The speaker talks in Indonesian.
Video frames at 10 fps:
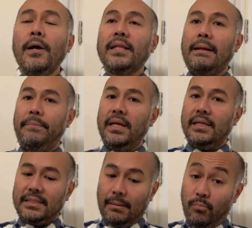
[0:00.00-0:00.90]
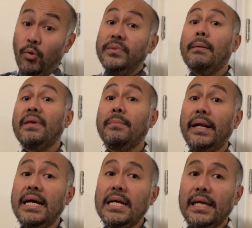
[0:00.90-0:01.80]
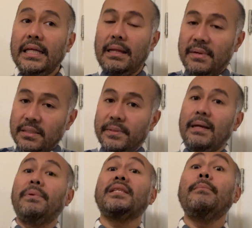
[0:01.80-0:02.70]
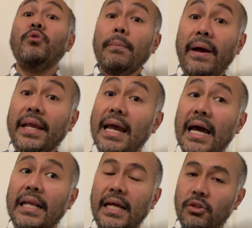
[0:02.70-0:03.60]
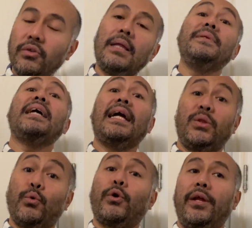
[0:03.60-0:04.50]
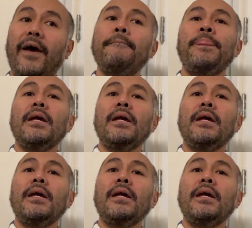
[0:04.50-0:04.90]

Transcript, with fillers: tapi sebelum jam ibadah kita masih bisa bertemu di pagi hari nah itu kita bisa atur ya